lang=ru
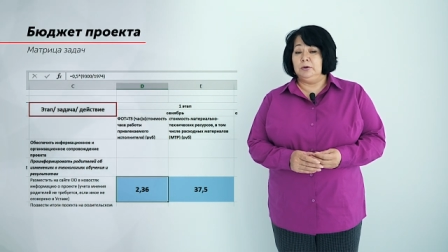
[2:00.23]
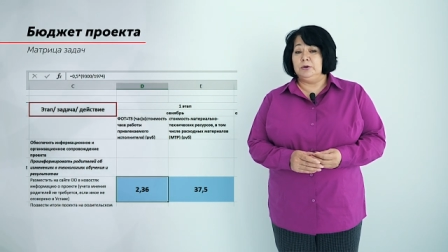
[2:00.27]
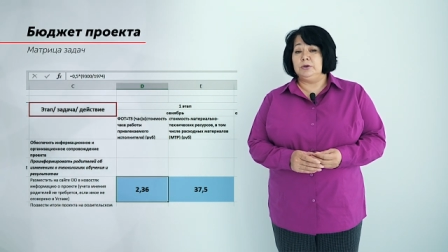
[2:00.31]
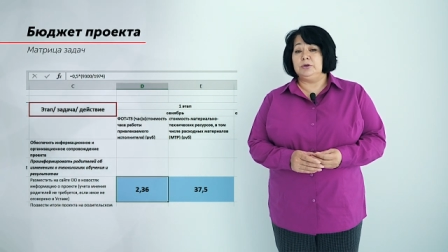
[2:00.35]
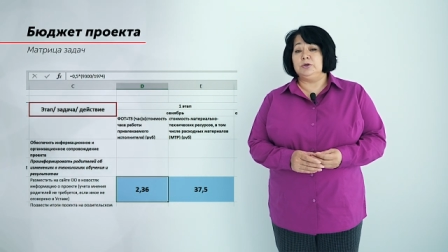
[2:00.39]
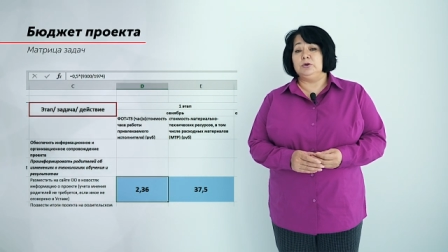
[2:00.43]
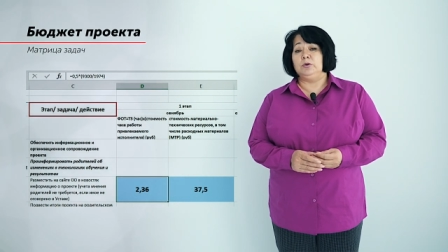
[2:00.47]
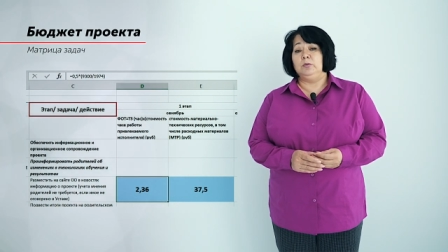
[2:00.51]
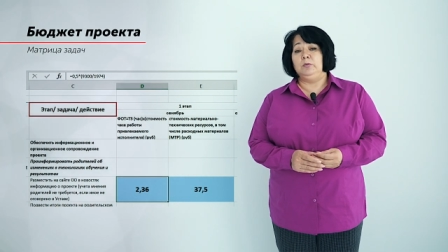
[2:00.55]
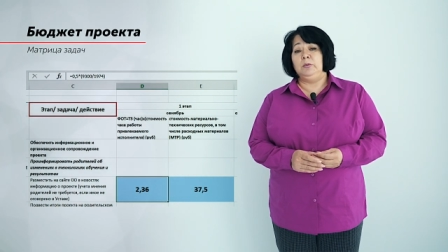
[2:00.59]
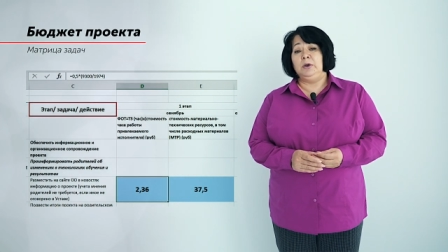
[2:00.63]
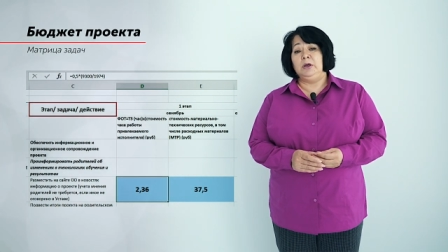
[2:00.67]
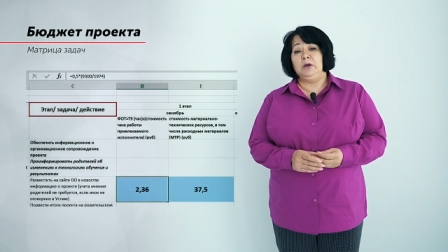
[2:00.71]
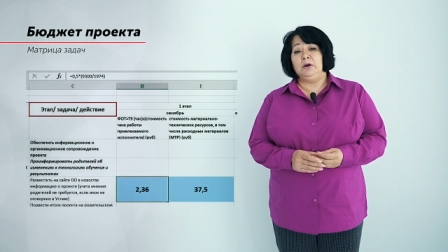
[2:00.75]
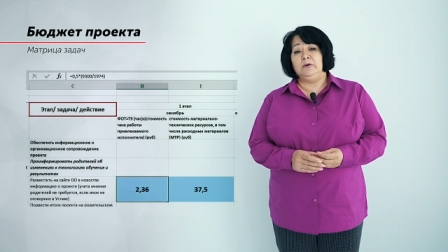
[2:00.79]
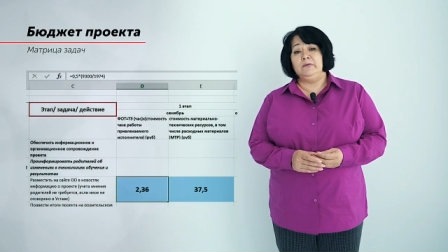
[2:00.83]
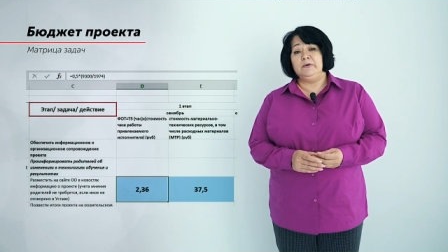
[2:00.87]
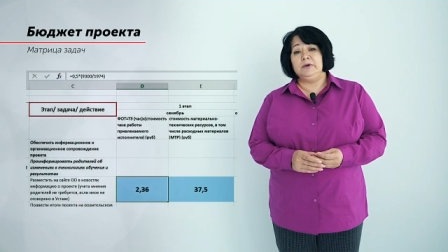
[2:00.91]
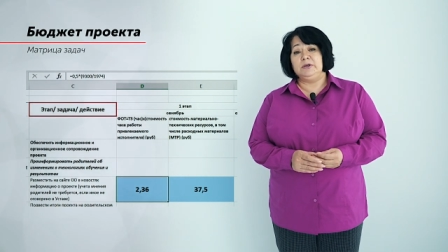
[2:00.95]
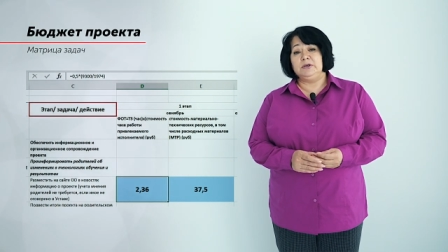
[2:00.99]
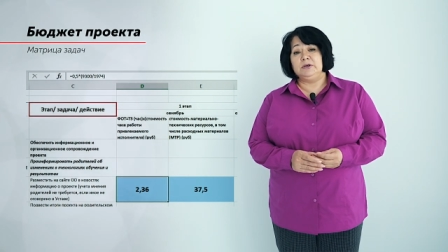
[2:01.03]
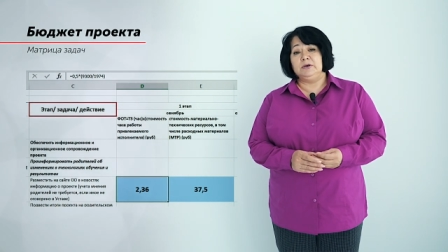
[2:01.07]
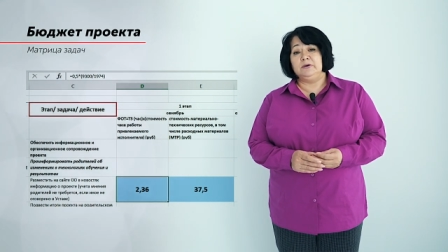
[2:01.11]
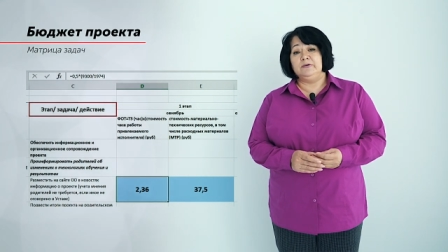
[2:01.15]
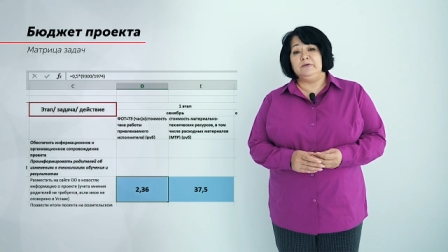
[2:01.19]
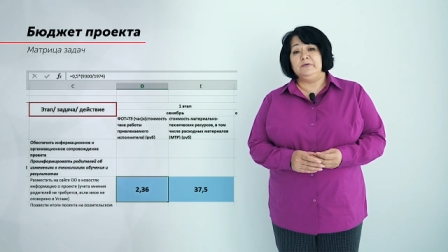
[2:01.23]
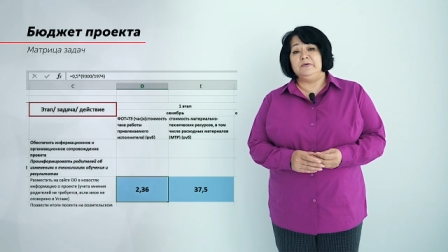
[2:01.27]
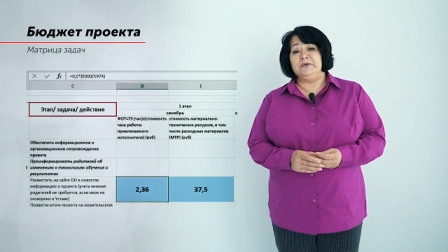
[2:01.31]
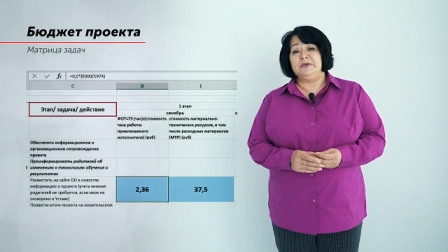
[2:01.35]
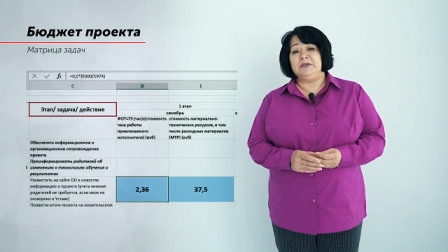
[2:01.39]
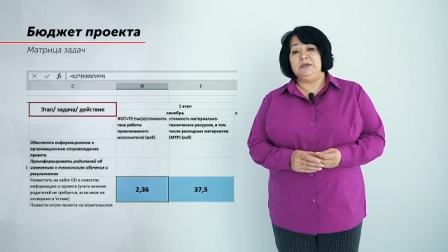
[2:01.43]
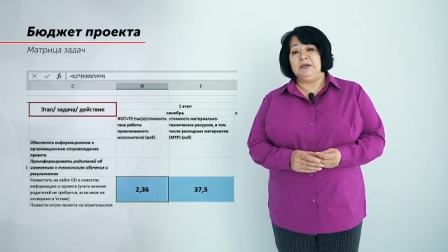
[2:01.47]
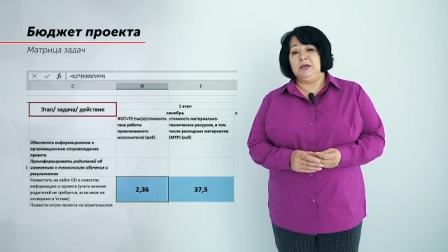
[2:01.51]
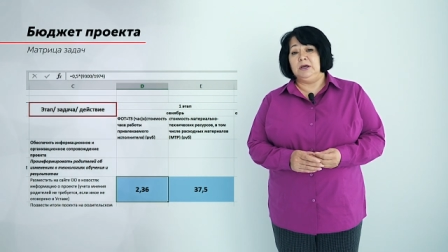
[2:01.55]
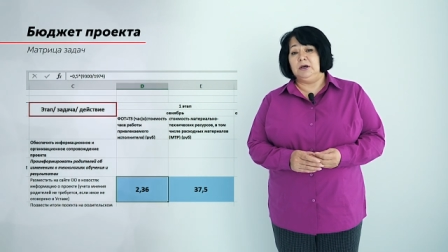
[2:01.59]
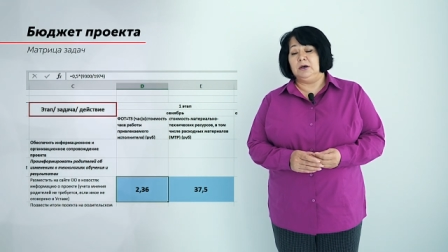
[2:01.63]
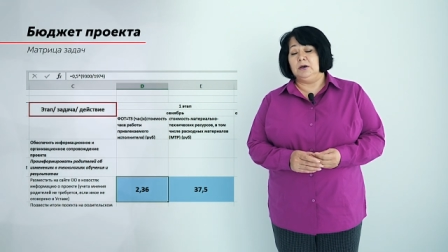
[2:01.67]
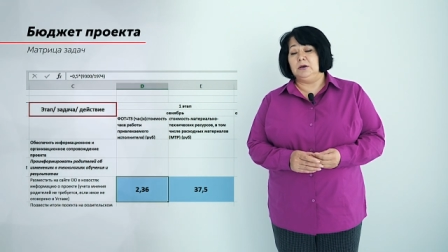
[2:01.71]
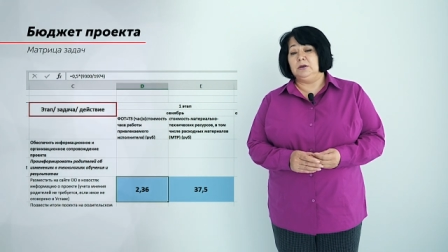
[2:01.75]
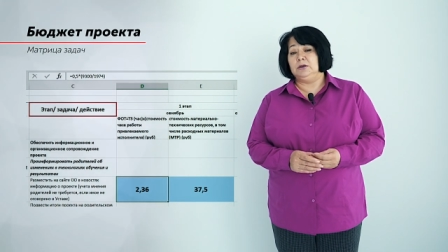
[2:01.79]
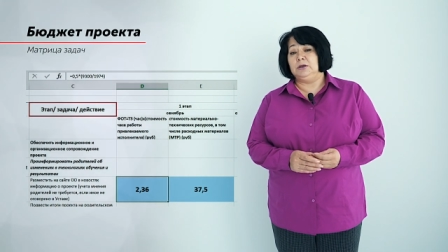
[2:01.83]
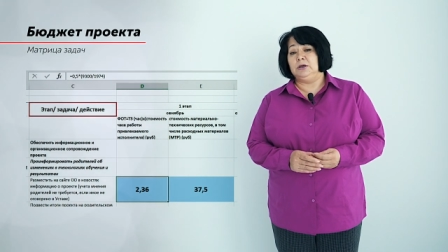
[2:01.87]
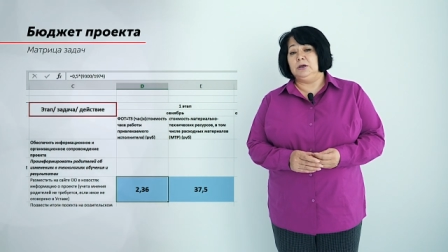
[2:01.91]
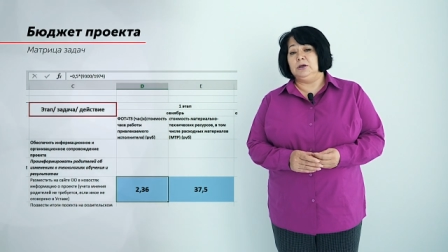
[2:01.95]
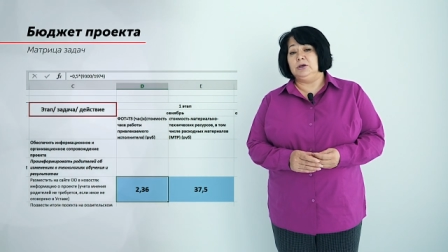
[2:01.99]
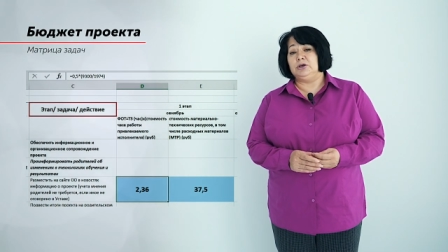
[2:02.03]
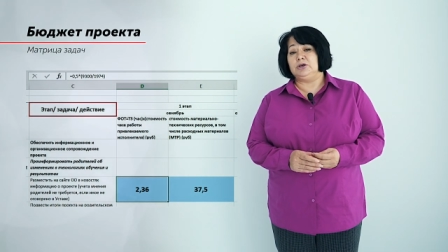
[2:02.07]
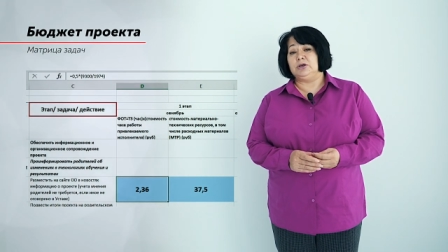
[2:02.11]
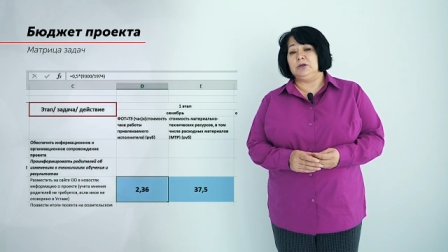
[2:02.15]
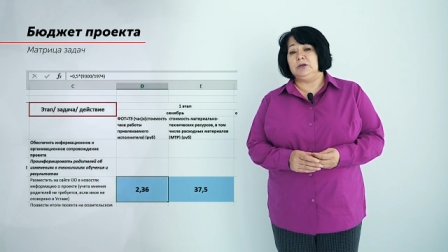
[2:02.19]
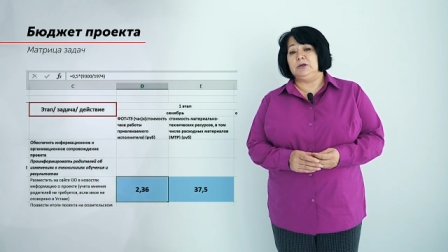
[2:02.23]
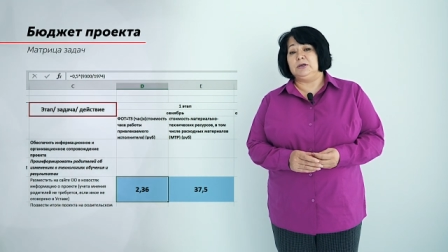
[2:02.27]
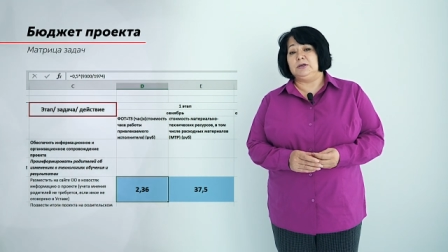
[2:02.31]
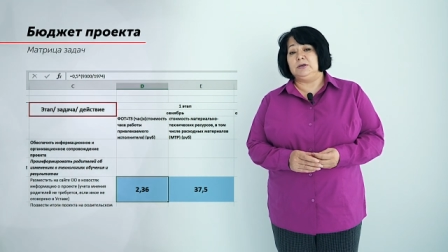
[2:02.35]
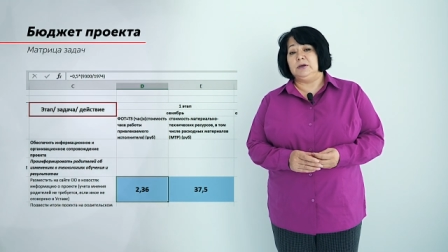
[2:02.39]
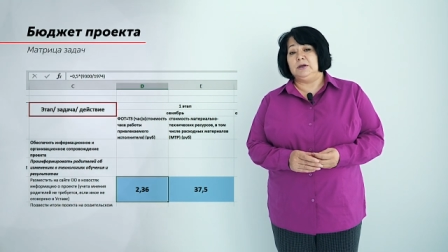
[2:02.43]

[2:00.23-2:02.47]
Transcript: то есть суммировать все денежные